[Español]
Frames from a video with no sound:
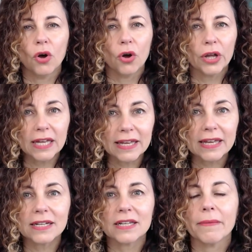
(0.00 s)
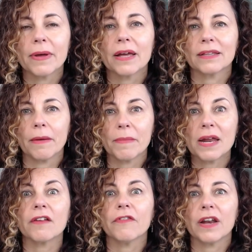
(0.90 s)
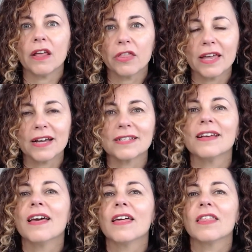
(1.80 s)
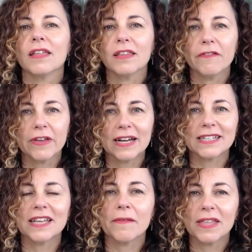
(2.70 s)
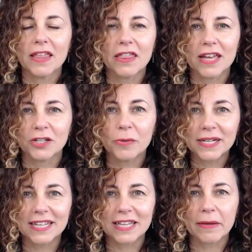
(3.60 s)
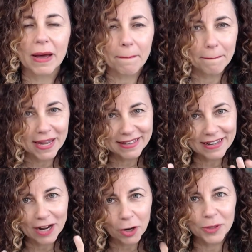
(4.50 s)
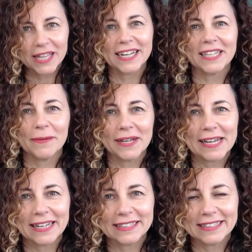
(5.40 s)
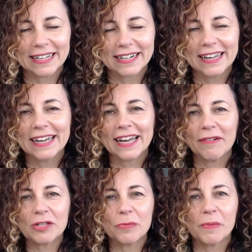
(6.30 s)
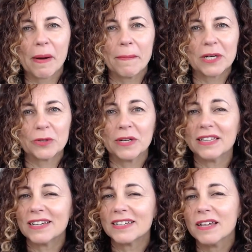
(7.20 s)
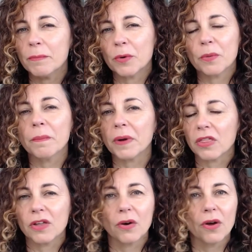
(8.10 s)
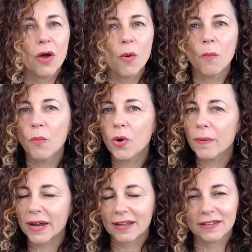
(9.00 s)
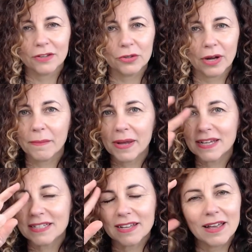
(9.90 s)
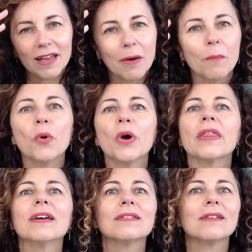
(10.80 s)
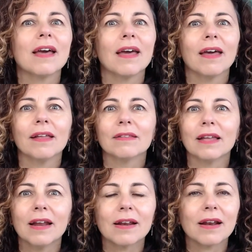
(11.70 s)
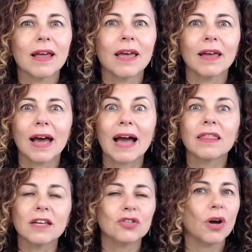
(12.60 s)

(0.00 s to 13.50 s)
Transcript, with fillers: y quieres saber también referencias científicas y evidencias sobre este tema, vente a la comunidad que te va a encantar. Cada vez somos más personitas y por un precio muy baratito al mes puedes eh, tener eh, acceso a